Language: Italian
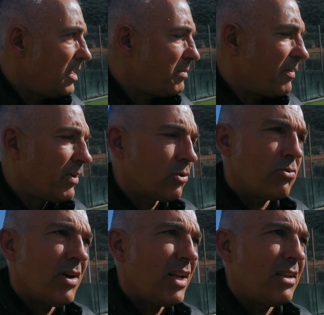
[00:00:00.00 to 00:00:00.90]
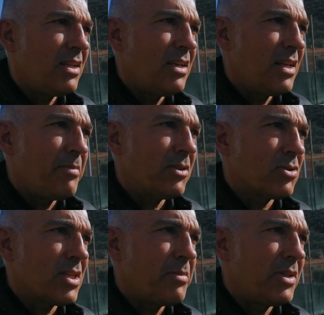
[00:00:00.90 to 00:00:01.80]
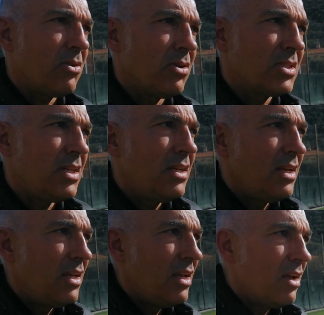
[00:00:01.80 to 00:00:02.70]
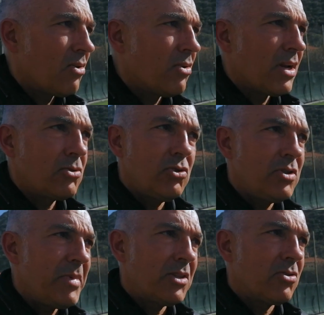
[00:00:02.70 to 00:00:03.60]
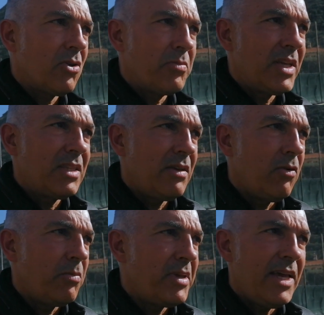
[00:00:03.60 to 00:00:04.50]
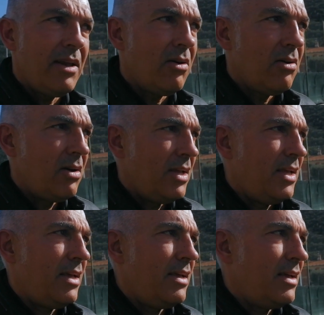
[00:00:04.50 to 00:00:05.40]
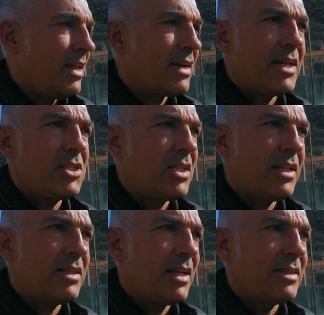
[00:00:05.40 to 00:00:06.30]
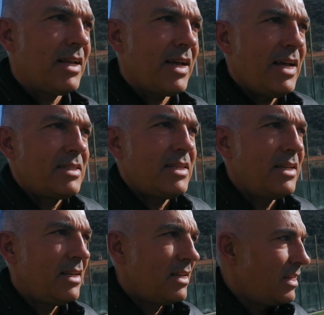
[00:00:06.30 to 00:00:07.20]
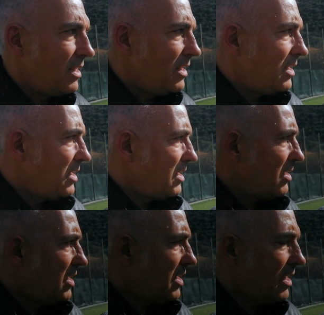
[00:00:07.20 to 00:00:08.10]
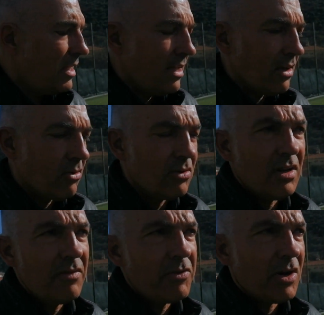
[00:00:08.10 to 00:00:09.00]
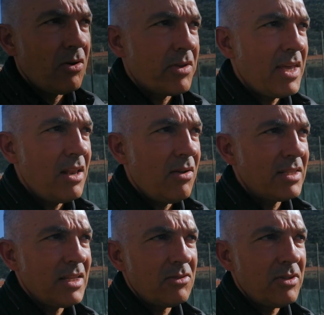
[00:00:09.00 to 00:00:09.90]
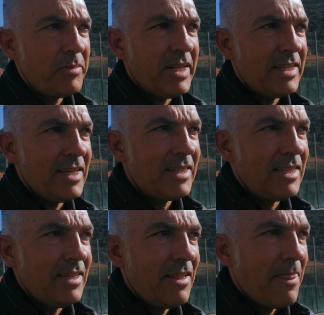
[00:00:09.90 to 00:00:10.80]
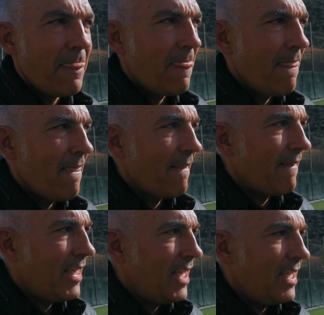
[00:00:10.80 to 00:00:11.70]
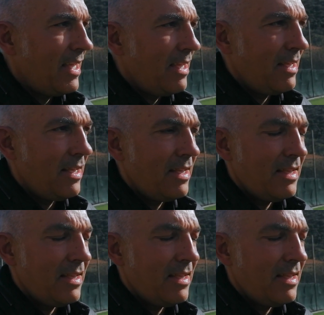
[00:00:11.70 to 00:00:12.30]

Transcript: abbiamo fatto due anni, ripeto, strepitosi con il raggiungimento dell'obiettivo pieno e la crescita di tanti ragazzi eh, con il fiore all'occhiello Alessandro De Benedetti che